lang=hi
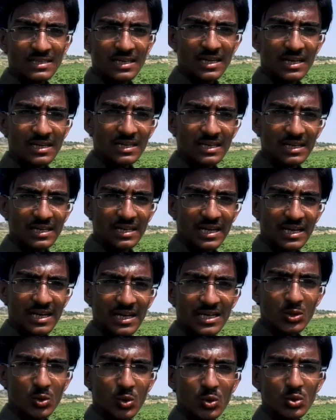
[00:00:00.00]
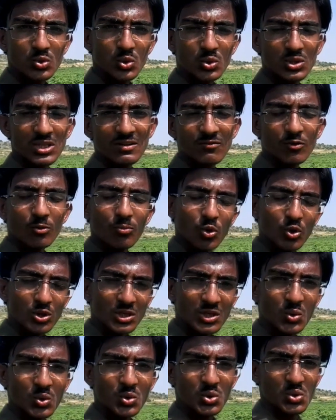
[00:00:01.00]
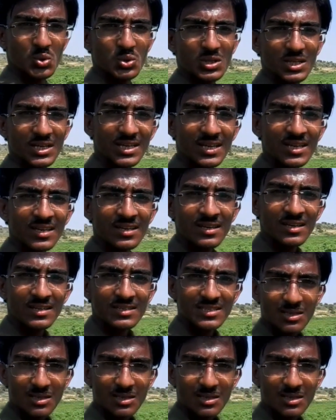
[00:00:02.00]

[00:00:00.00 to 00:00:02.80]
यहाँ के इलाकाई लोग जो होते हैं वो बहुत ही खुश होते हैं